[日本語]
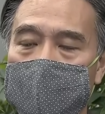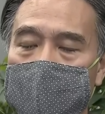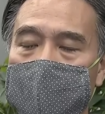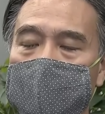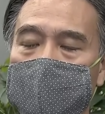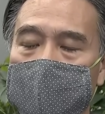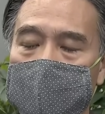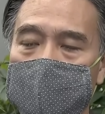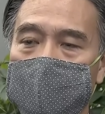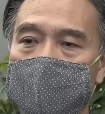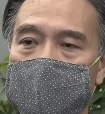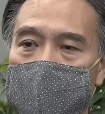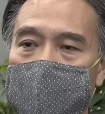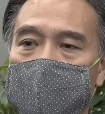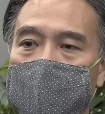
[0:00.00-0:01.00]
ま対策
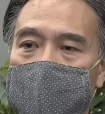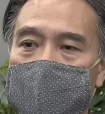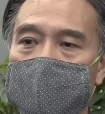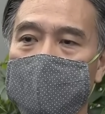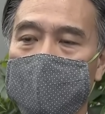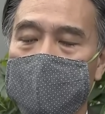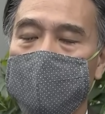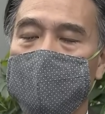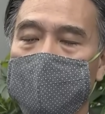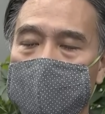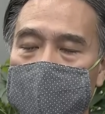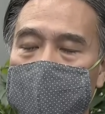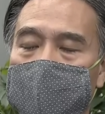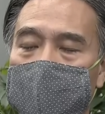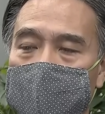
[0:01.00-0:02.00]
を取っていくということ
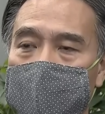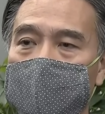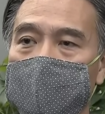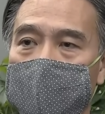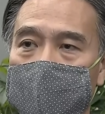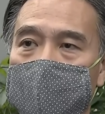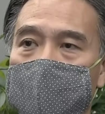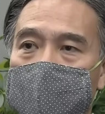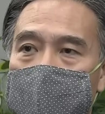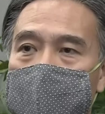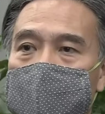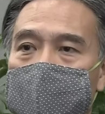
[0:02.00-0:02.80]
が必要だと思ってます。